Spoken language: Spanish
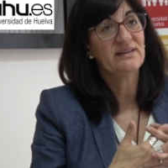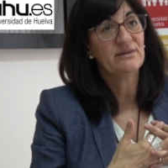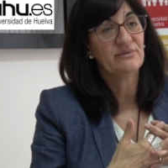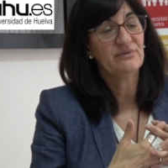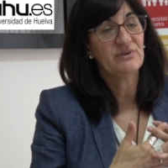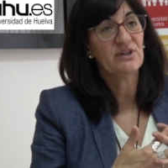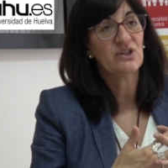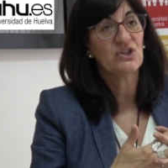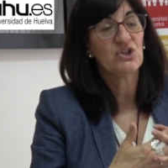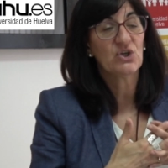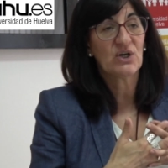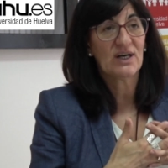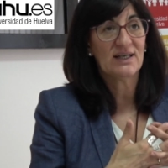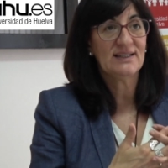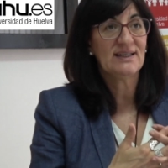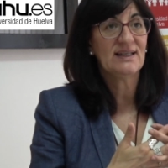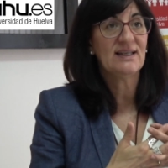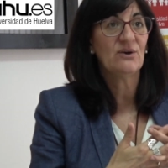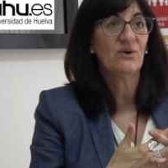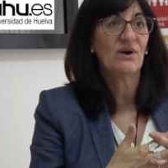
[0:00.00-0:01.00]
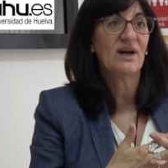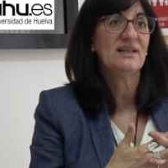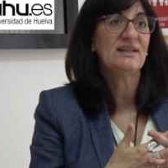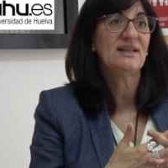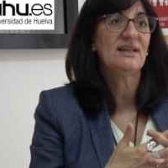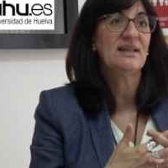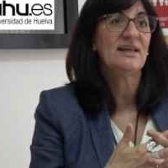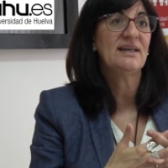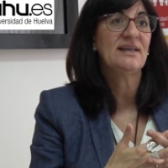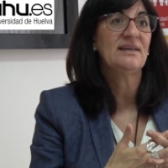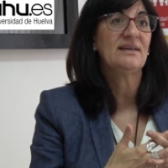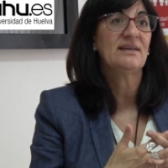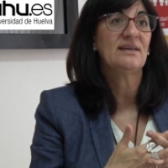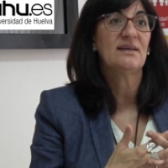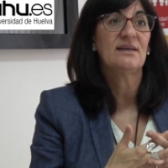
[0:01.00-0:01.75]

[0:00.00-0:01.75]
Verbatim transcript: edificio Galileo Galilei,